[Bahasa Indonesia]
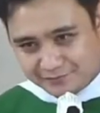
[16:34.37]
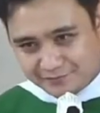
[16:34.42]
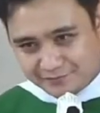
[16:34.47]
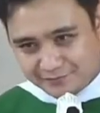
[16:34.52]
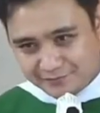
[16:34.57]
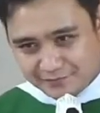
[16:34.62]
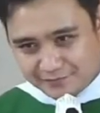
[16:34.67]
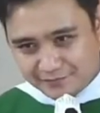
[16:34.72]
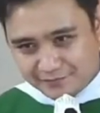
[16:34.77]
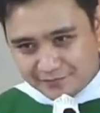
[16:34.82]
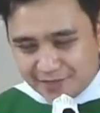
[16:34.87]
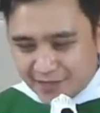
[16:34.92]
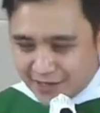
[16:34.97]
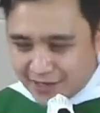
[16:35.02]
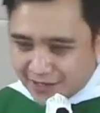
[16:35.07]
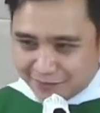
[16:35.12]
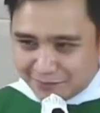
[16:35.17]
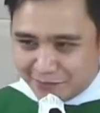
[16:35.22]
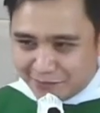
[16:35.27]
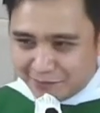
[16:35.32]
Sangat
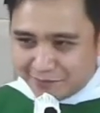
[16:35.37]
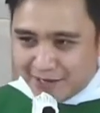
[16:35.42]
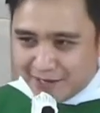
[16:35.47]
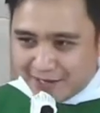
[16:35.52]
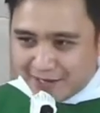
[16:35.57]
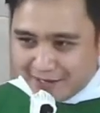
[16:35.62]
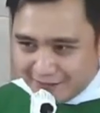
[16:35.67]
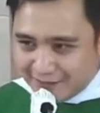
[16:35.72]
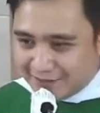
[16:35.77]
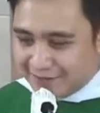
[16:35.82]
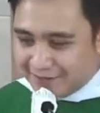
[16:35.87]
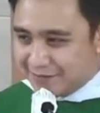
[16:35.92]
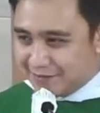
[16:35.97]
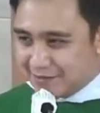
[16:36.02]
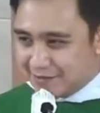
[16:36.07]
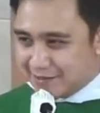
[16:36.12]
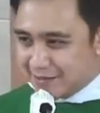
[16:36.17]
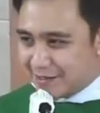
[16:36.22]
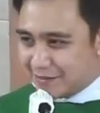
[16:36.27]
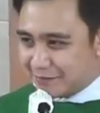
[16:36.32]
berbahaya,
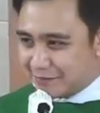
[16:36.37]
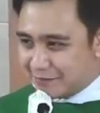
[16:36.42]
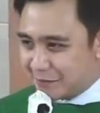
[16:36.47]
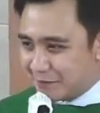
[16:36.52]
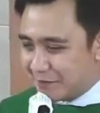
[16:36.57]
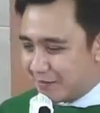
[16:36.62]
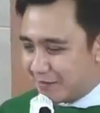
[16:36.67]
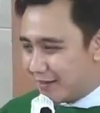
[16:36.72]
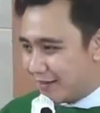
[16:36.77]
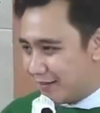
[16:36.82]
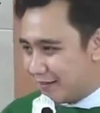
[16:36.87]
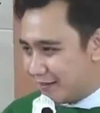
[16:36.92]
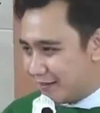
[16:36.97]
sangat berbahaya.